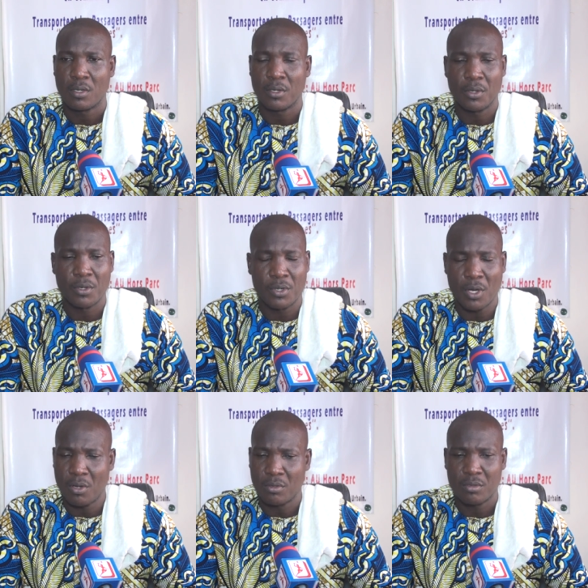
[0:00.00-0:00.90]
Que
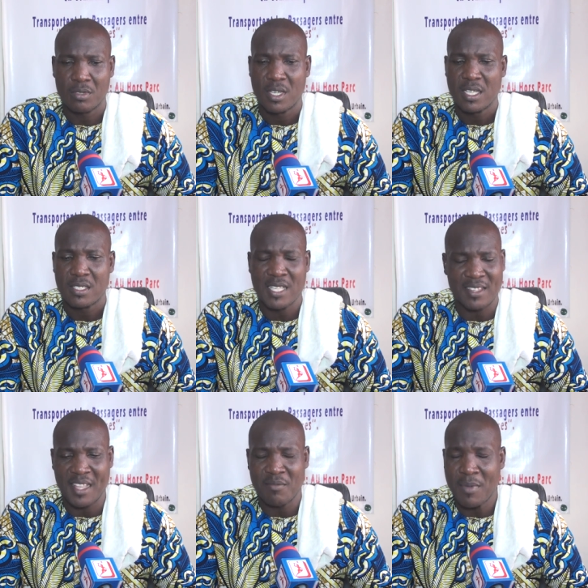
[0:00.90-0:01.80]
non,
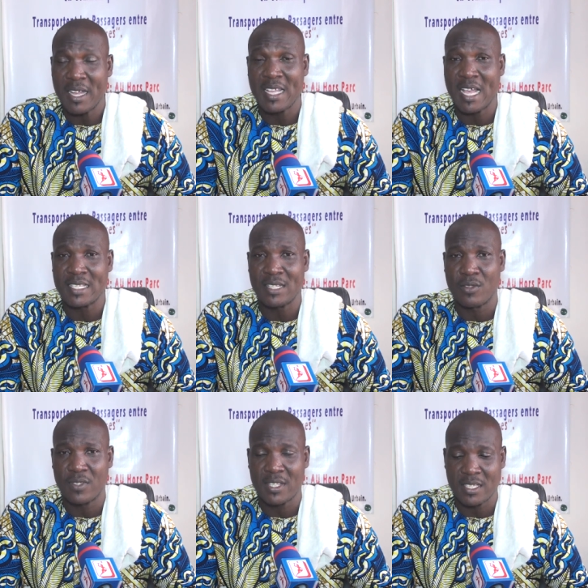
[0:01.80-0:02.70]
certainement il y a essai de
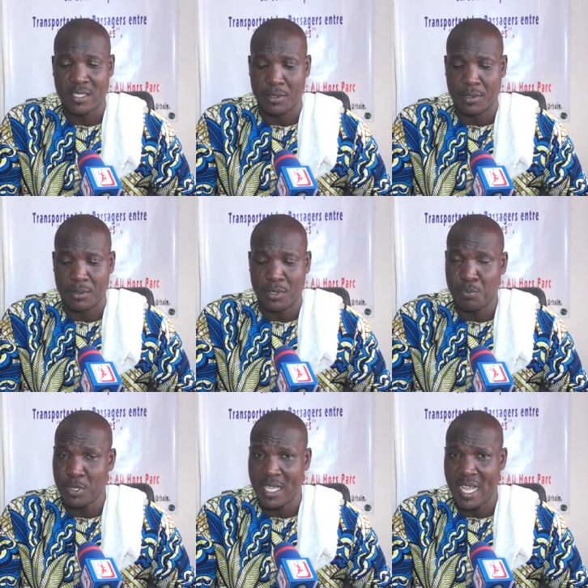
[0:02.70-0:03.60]
vitesse. Euh,
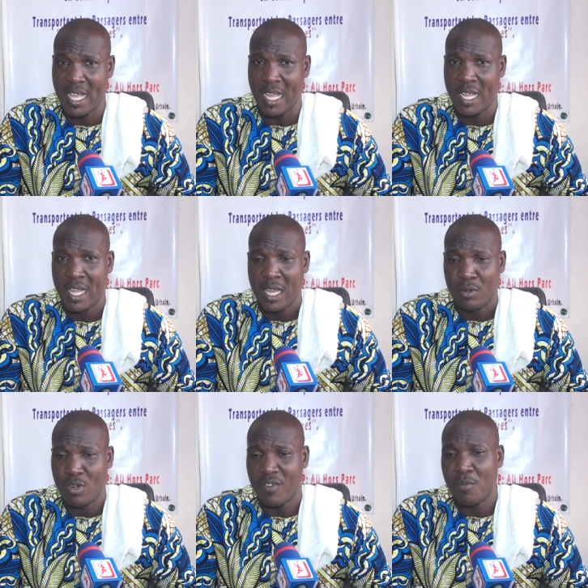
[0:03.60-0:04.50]
depuis hier,
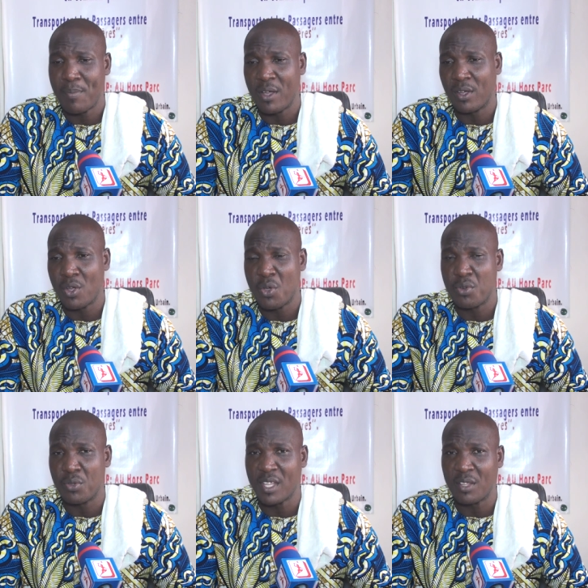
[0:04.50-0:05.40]
nous n'avons pas encore eu
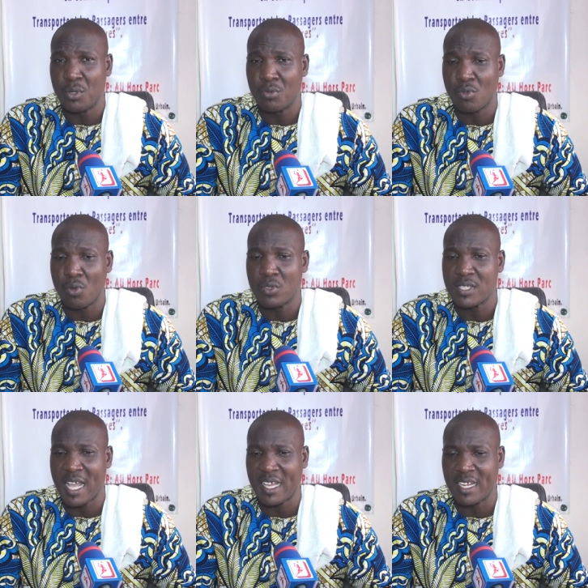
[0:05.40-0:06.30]
le temps de nous
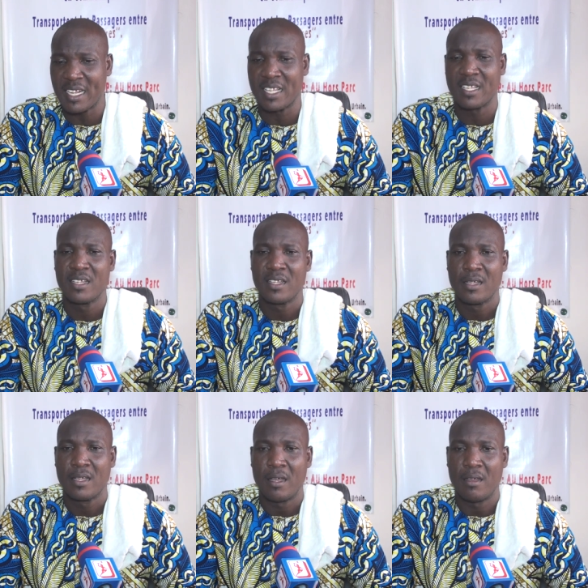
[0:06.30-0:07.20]
consacrer
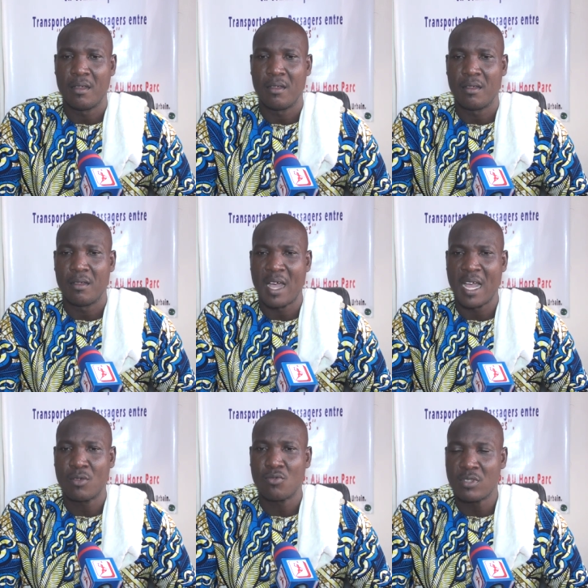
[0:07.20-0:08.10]
euh,
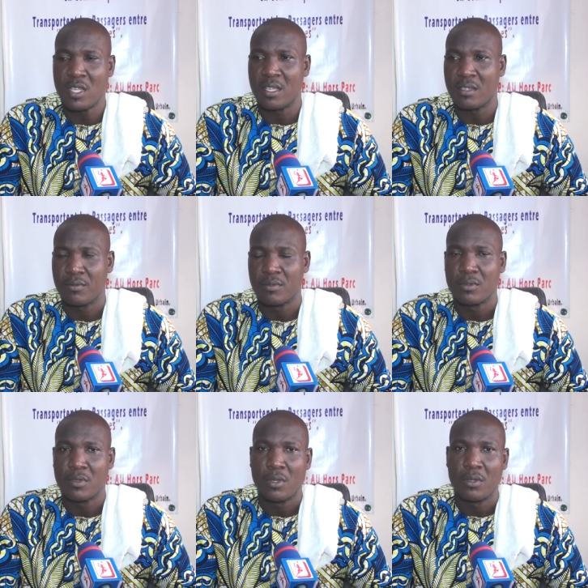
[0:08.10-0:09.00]
à écouter
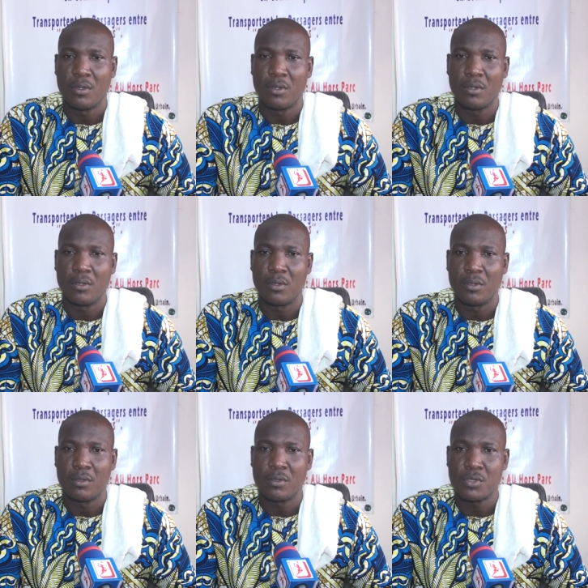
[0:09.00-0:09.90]
euh,
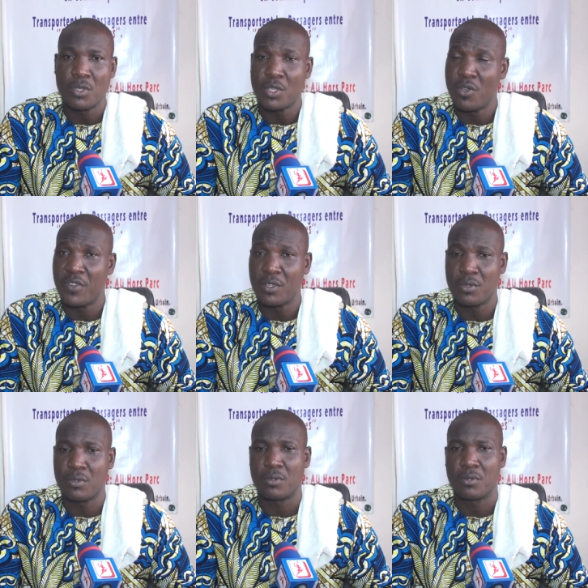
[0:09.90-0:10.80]
ceux qui ont
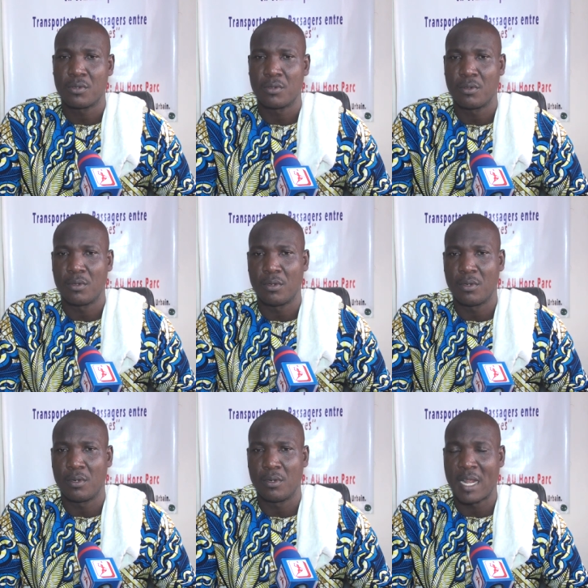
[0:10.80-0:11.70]
vécu
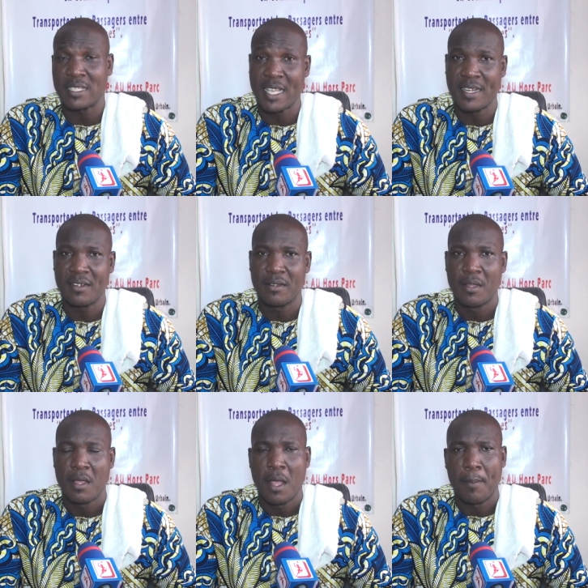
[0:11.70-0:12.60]
la scène,
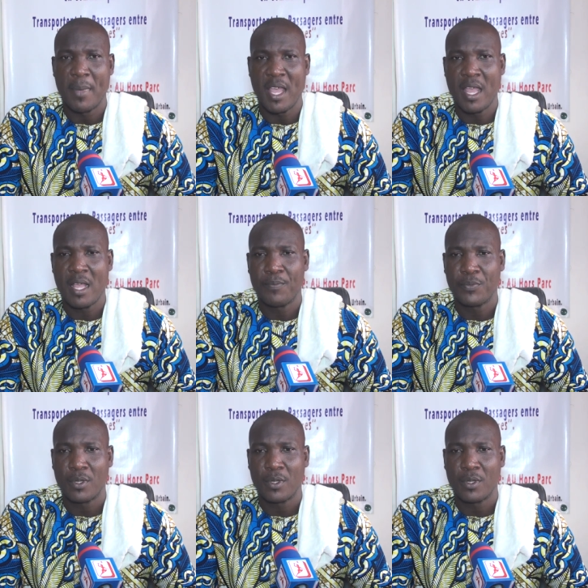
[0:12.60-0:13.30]
mais